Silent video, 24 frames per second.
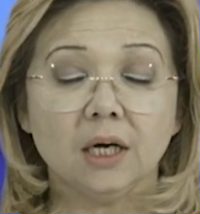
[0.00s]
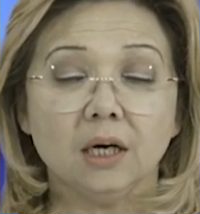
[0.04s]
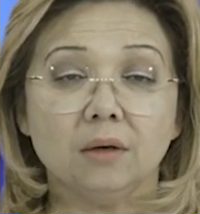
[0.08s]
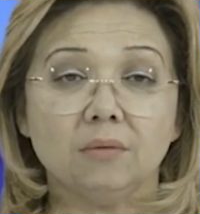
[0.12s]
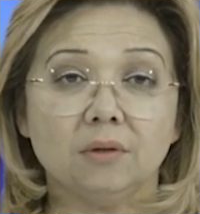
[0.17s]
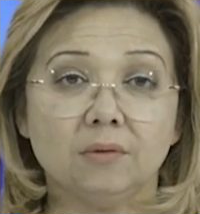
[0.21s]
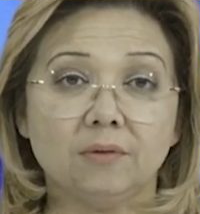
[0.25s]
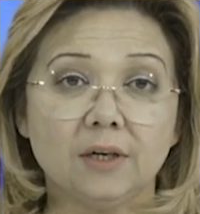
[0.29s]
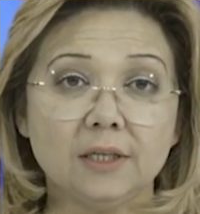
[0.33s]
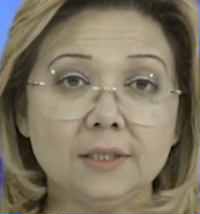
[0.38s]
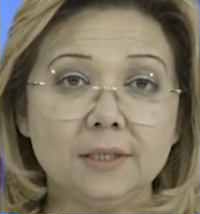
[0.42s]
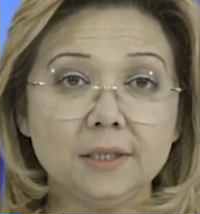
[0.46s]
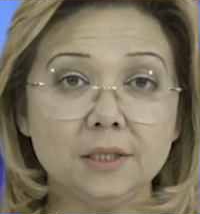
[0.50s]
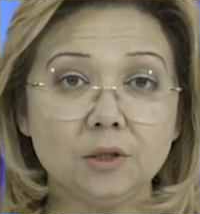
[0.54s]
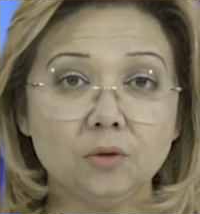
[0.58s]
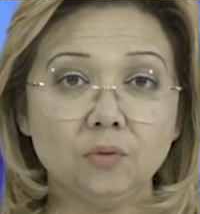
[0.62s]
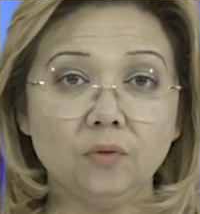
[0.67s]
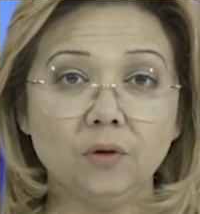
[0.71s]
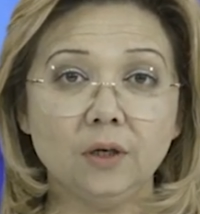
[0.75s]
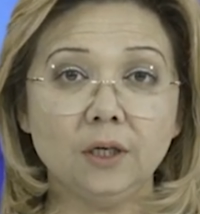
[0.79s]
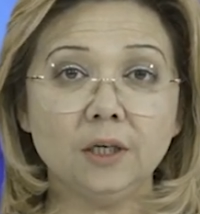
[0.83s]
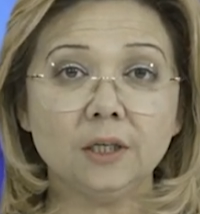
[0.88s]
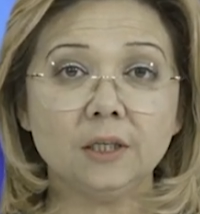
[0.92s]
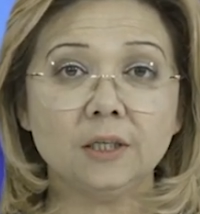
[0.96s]
вывозить
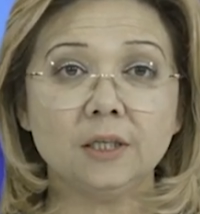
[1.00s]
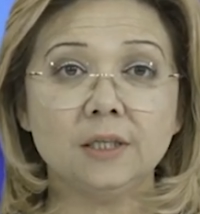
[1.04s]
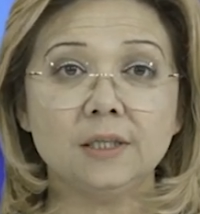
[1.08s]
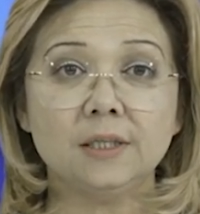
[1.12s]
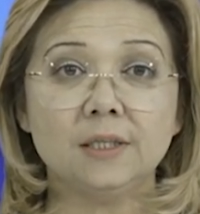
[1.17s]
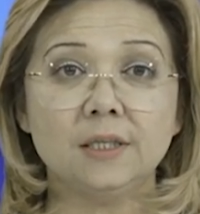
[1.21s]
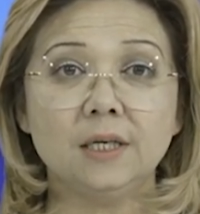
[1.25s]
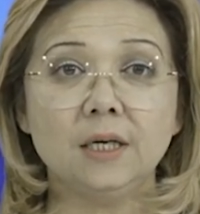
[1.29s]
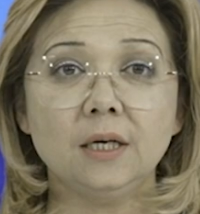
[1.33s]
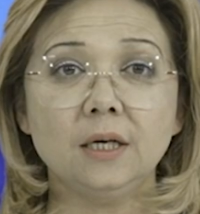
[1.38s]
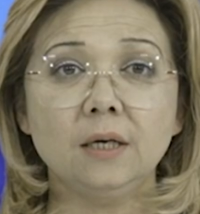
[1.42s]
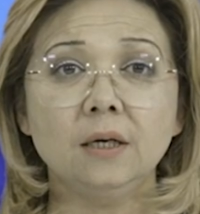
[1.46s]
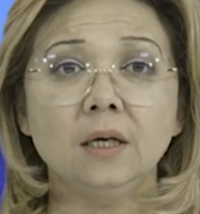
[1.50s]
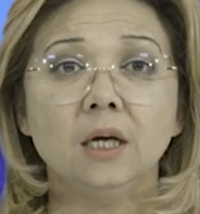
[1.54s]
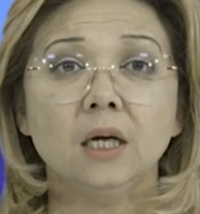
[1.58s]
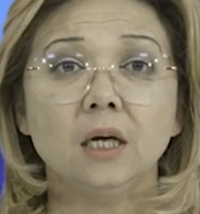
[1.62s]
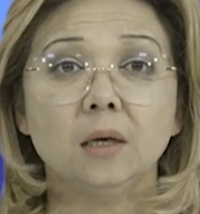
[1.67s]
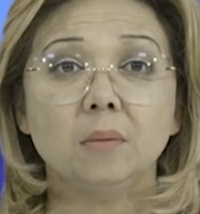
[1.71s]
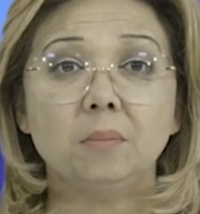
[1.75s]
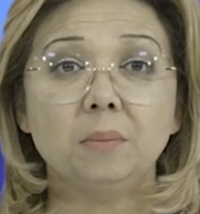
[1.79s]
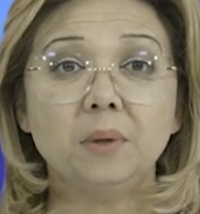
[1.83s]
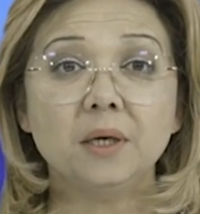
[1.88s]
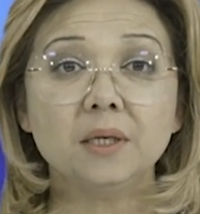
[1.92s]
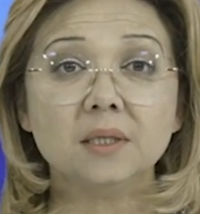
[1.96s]
ювелирные изделия
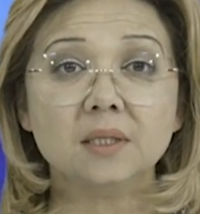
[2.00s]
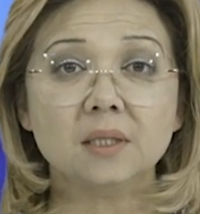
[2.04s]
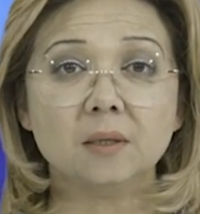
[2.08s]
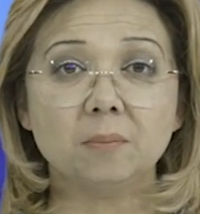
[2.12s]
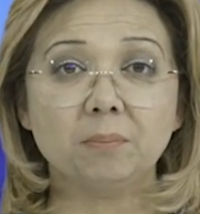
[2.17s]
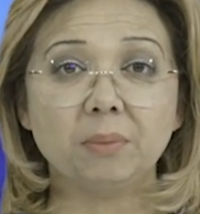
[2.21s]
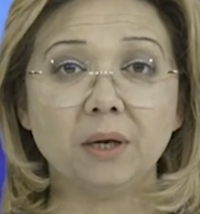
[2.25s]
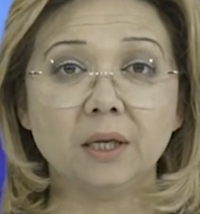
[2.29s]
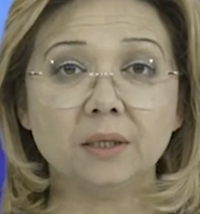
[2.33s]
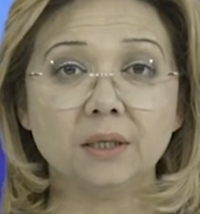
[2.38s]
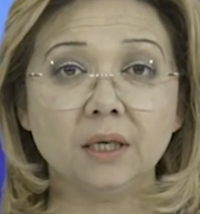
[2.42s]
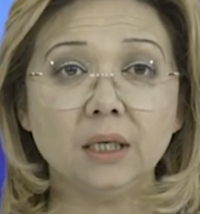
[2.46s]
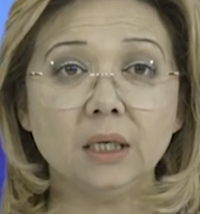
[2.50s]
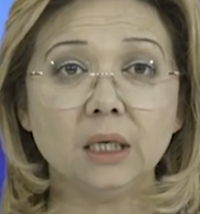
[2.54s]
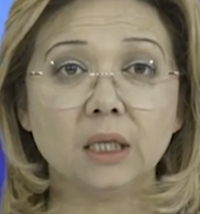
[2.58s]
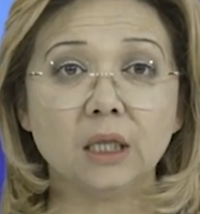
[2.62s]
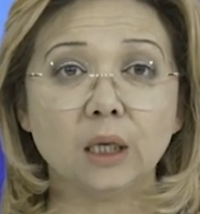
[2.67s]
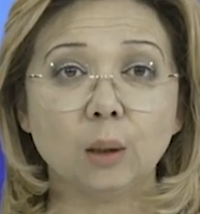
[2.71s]
без заполнения